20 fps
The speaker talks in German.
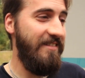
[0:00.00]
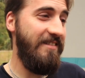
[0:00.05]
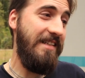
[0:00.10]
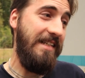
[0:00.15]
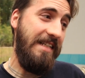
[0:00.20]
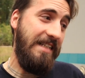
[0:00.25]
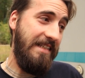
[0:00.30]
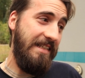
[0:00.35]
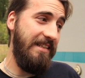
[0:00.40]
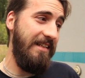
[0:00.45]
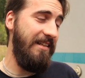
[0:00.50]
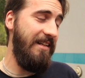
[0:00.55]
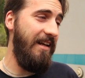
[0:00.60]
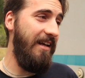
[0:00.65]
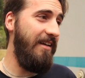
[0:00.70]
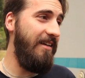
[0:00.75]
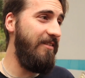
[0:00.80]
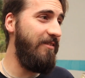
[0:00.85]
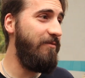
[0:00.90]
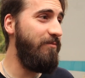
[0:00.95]
Das ist ein,
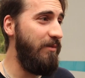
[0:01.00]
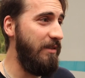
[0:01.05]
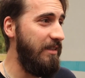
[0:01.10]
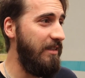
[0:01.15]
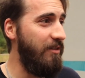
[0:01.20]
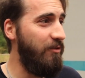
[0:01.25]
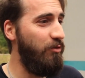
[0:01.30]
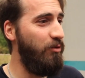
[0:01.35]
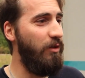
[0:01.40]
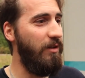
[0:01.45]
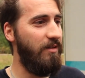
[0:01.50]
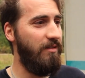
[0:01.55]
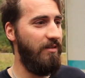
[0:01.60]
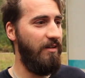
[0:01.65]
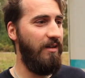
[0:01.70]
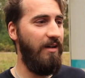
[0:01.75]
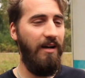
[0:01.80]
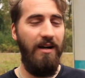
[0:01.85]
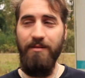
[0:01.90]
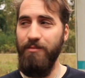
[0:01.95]
ein bisschen
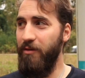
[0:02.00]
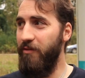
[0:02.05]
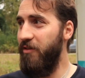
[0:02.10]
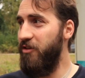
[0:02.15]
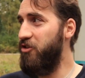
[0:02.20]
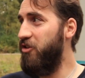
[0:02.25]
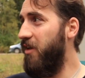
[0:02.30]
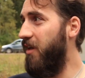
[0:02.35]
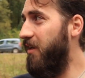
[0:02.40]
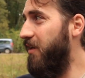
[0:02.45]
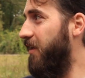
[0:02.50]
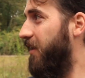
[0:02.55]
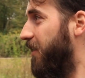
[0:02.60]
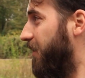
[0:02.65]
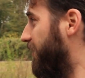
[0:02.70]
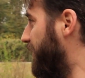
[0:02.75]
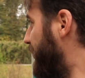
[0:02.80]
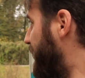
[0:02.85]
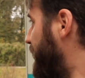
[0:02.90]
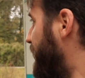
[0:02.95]
kürzerer, aber wir stehen
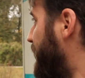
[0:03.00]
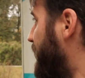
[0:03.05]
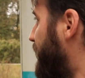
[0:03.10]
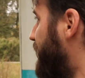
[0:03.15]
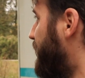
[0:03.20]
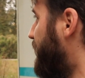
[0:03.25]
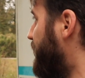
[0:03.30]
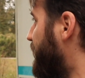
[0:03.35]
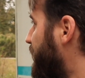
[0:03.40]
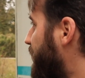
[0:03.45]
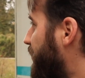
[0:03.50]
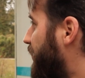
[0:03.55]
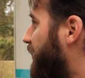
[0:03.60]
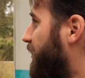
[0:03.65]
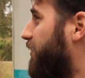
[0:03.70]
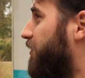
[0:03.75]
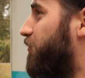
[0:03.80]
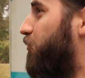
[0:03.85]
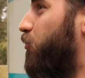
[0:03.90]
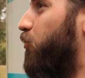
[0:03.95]
hier
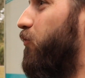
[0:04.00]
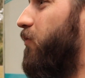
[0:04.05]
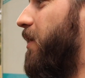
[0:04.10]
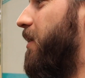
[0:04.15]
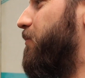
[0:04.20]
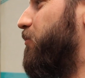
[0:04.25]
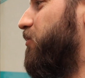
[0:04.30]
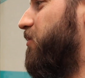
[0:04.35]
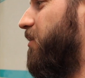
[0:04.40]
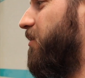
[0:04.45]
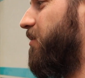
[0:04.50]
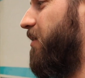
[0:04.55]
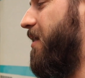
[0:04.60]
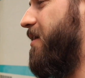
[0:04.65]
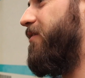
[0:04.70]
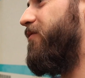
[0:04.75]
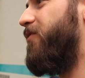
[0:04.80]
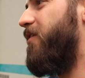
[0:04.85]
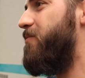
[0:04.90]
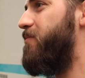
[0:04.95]
irgendwo. Wir haben uns jetzt
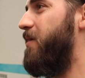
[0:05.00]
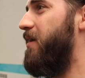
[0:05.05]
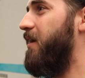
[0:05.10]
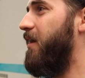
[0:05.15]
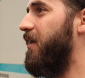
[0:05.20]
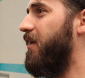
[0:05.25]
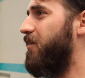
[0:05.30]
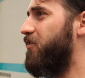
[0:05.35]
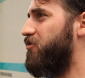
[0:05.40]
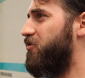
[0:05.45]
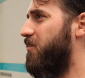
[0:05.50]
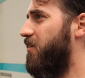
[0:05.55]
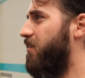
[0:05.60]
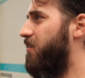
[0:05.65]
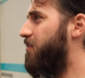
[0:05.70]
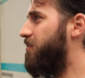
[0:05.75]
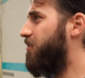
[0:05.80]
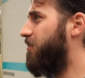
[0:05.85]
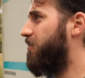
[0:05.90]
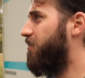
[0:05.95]
einfach mal
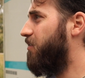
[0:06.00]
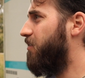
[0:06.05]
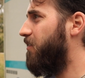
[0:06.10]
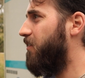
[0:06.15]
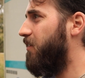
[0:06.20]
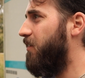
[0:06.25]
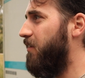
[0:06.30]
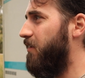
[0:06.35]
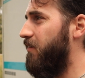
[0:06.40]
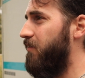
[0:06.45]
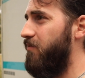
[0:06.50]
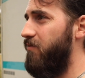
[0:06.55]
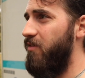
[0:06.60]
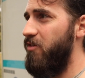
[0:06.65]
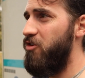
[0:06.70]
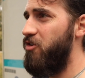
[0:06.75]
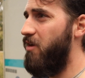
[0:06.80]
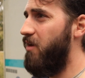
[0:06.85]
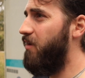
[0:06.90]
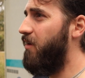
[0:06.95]
hingestellt.
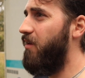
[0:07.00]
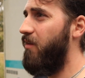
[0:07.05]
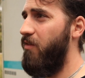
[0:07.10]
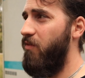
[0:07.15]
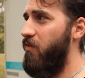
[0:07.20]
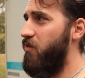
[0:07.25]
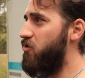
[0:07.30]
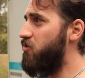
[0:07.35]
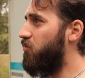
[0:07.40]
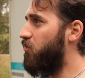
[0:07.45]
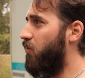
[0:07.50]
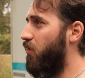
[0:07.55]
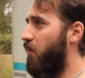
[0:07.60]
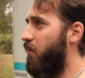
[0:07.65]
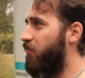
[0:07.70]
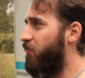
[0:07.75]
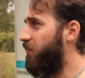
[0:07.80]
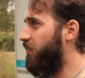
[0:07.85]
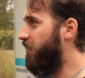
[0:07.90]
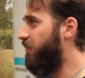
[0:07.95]
Wir stehen hier zwischen
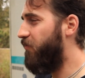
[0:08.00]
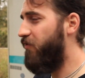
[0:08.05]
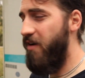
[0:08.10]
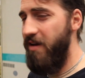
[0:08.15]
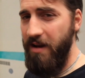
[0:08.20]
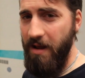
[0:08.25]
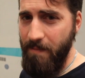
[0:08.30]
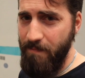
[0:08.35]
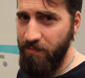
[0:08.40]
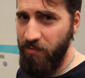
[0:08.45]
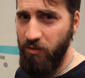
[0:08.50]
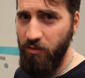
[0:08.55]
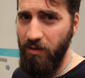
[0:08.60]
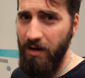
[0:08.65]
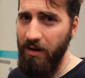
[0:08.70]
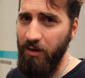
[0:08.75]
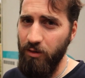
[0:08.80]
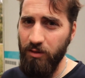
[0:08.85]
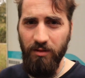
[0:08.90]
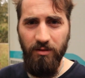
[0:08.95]
Dörfern, hier fahren ab und
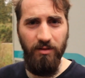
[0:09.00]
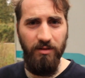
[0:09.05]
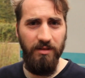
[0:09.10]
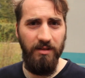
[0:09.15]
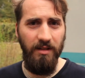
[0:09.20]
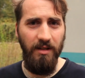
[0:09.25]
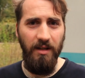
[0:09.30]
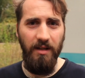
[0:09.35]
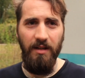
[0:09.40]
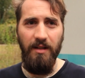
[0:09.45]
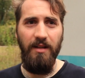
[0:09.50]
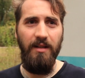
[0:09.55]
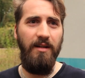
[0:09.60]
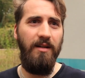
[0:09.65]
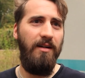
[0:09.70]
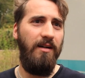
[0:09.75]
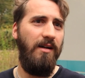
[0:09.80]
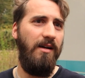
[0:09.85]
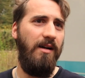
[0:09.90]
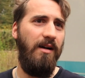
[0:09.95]
zu Autos.
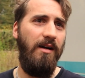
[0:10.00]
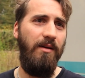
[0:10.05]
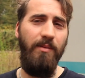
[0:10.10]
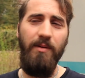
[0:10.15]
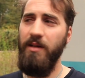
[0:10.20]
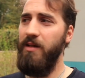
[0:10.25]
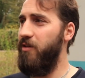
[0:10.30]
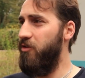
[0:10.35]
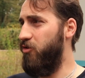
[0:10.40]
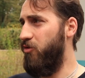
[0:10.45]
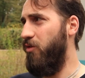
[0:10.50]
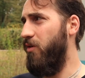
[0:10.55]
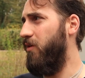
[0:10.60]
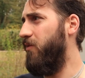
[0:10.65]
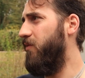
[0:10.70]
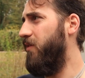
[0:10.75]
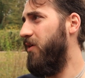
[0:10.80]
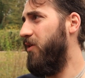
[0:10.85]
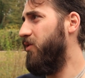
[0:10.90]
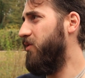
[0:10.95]
Aber hier
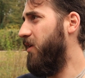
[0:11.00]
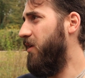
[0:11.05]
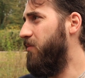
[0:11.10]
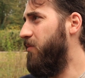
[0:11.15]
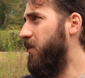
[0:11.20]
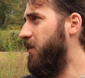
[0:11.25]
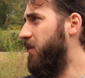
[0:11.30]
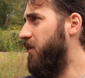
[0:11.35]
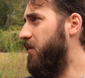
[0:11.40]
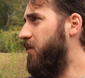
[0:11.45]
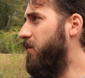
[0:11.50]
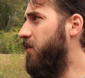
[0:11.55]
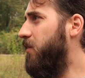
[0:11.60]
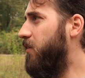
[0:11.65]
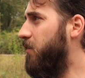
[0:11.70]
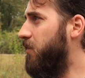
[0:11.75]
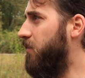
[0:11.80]
stören wir auch niemanden.